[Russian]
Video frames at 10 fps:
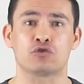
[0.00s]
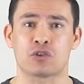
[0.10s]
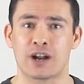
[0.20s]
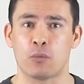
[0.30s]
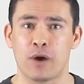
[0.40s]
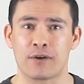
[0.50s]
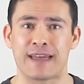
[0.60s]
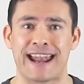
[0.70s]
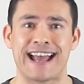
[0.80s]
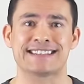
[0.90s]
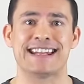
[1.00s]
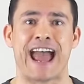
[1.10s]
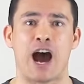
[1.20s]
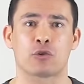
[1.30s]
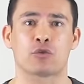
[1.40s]
Иначе это не
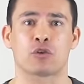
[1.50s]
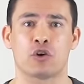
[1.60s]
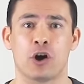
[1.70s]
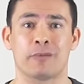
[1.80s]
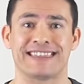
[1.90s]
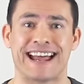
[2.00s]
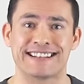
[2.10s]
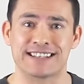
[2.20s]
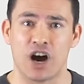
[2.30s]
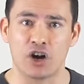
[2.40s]
футболка, а нижнее белье.